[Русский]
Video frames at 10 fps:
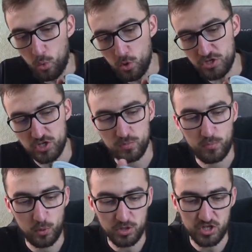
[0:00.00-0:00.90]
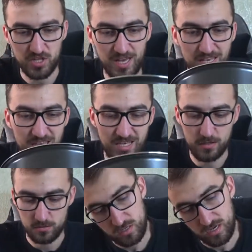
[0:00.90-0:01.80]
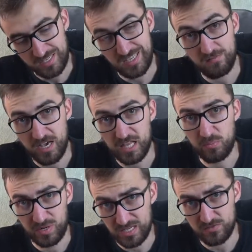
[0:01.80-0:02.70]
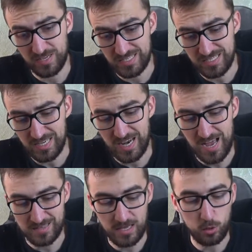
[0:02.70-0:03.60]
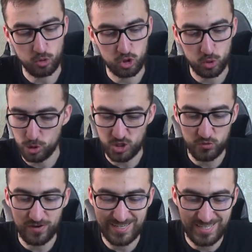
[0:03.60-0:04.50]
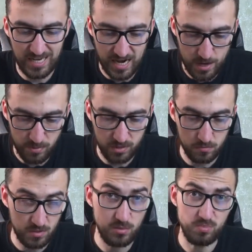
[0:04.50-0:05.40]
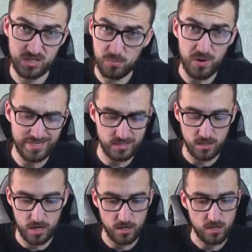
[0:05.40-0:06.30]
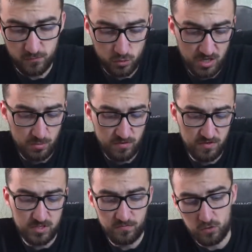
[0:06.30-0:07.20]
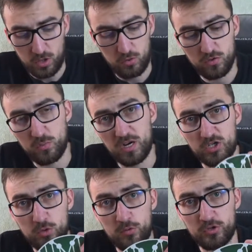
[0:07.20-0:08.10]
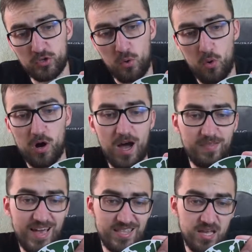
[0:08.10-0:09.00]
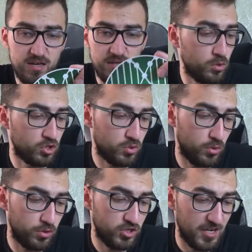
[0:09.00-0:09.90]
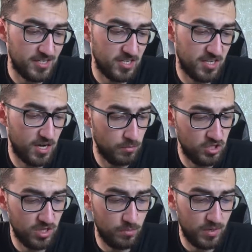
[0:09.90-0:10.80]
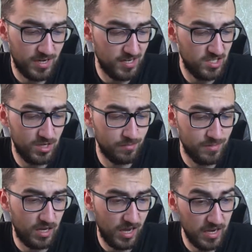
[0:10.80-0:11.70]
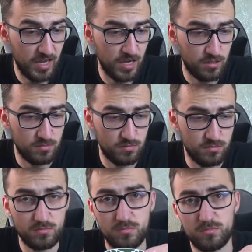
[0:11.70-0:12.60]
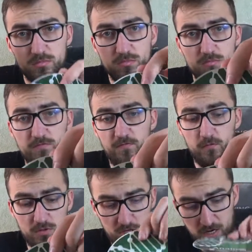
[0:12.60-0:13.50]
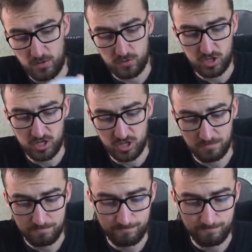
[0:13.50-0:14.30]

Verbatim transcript: очень прочная и, как заявляет производитель, она устойчива к царапинам и безопасная. Внутри мы видим вот такую вот брошюрочку Аната, то что чаша с керамическим покрытием Корея. Вот такая вот чаша.